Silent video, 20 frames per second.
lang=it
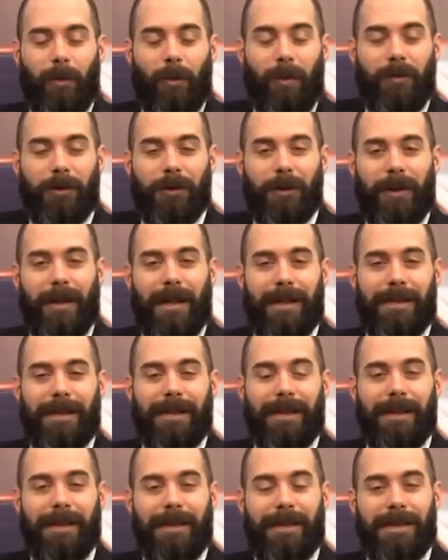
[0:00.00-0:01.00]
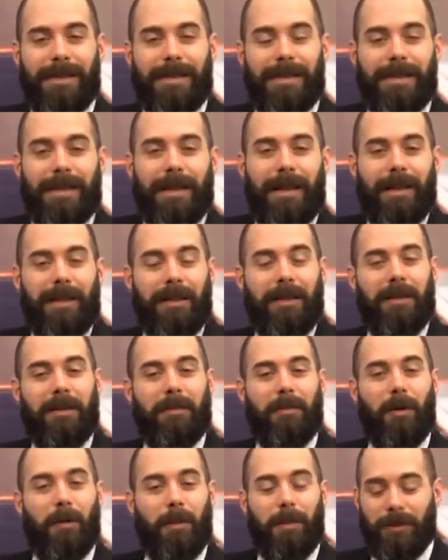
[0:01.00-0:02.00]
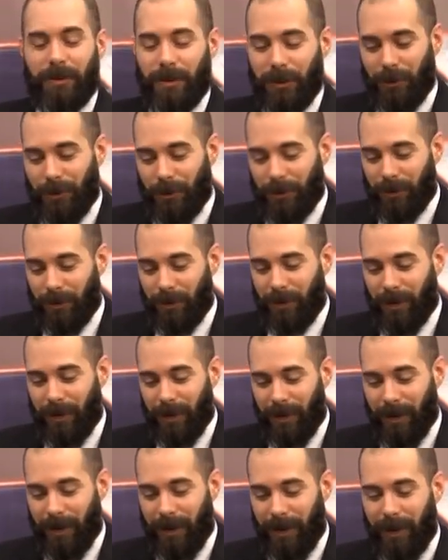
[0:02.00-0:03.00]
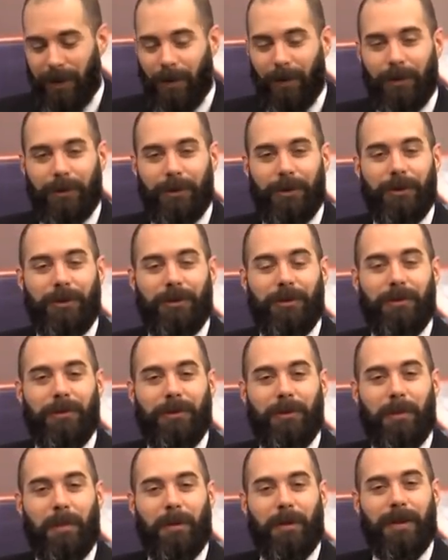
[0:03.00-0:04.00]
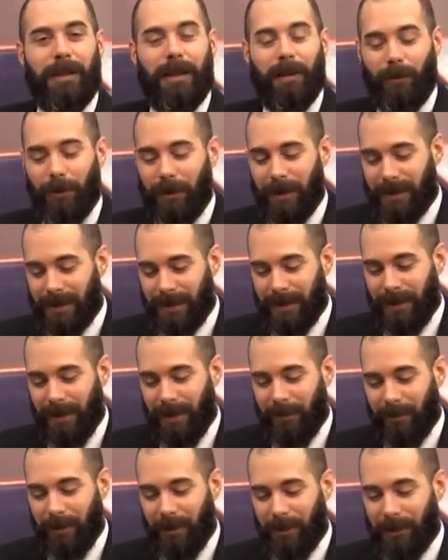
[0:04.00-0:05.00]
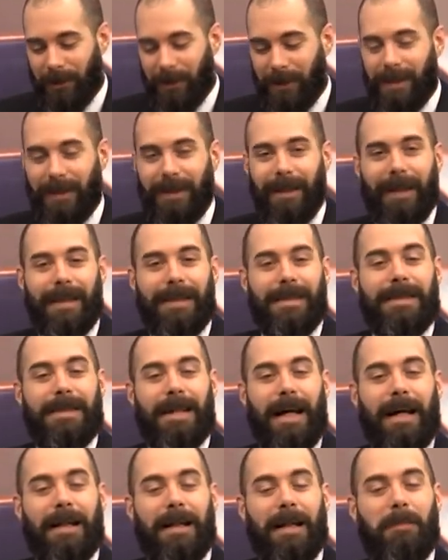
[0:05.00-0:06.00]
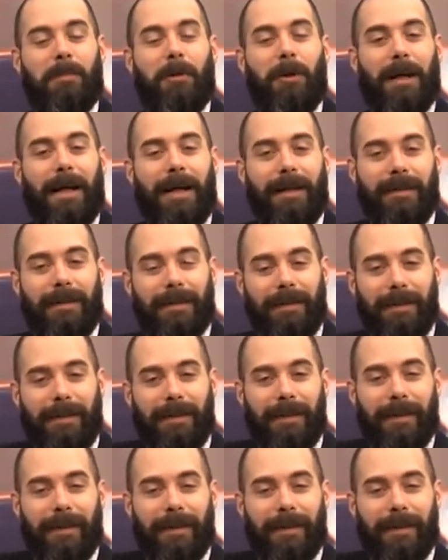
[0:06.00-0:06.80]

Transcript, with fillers: nuova giornata che inizia in pole position eh, e oggi sono protagonisti gli amici di Grizzana Morandi